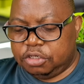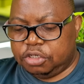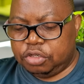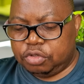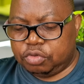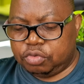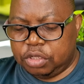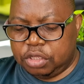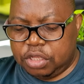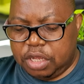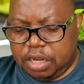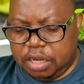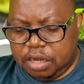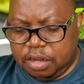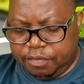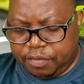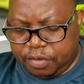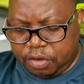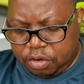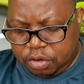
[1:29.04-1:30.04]
Je suis dans les
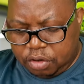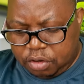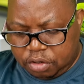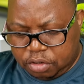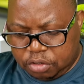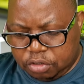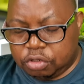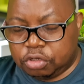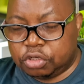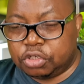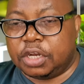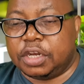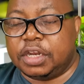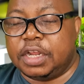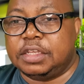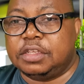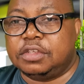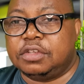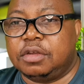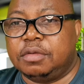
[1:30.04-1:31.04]
livres de
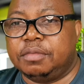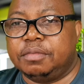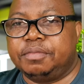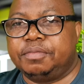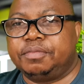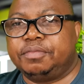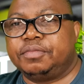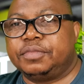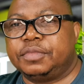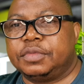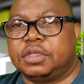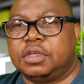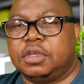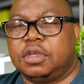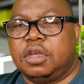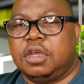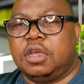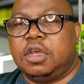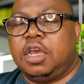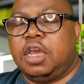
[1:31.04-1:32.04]
Genèse.
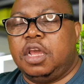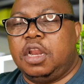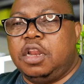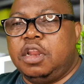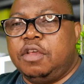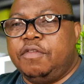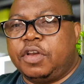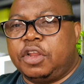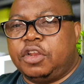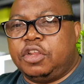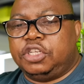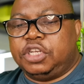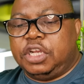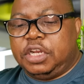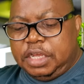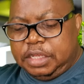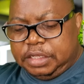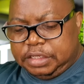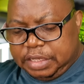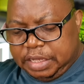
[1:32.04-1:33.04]
Le livre de
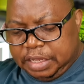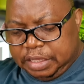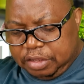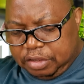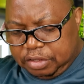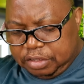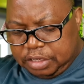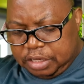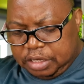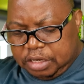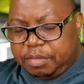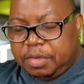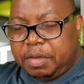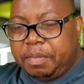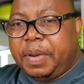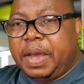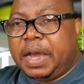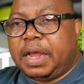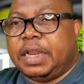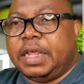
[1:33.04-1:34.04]
Genèse est en train de
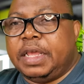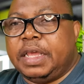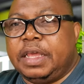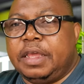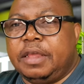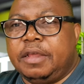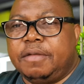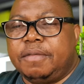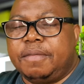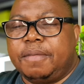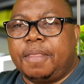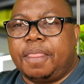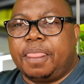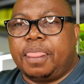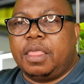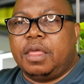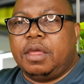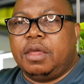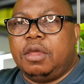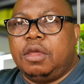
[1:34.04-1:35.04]
me parler
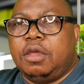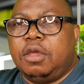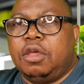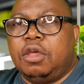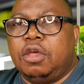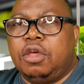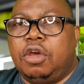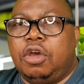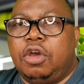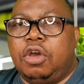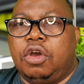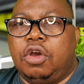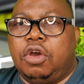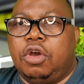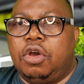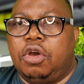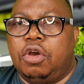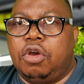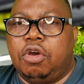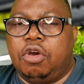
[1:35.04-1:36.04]
de
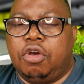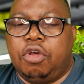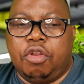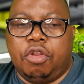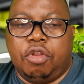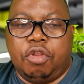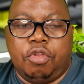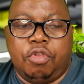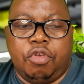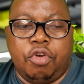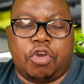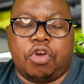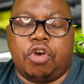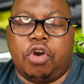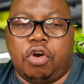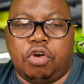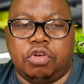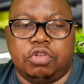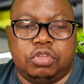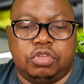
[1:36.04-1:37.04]
euh,
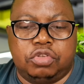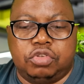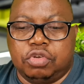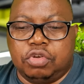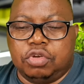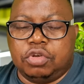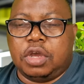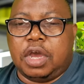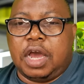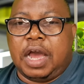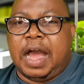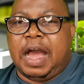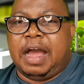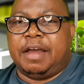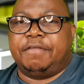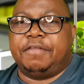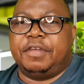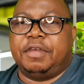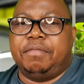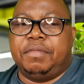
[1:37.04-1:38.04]
le Dieu
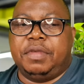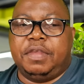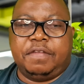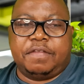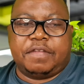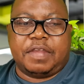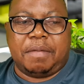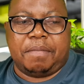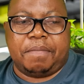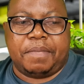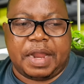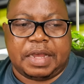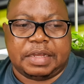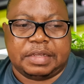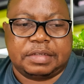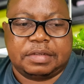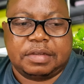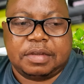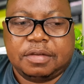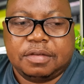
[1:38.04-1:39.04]
avait mis en
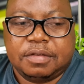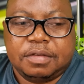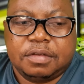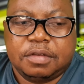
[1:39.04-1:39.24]
place,